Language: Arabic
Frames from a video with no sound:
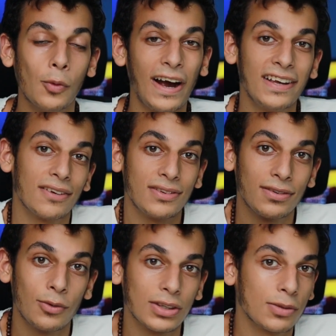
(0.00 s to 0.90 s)
وعايزه في
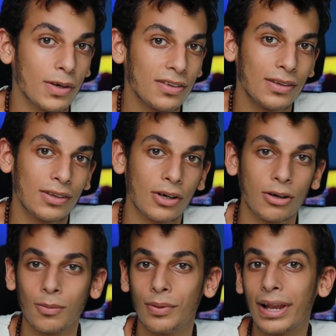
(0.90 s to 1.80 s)
نفس الوقت مثلا
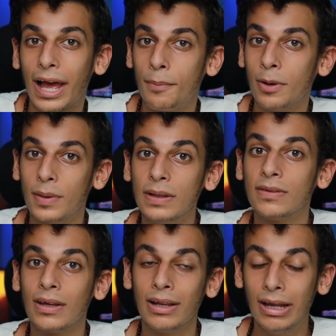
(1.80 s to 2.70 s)
تجرب الابل
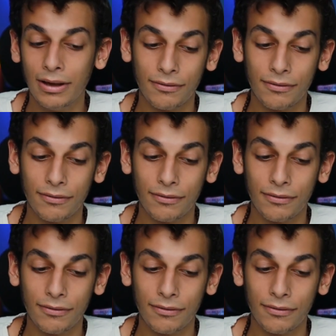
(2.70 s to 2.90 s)
بنسل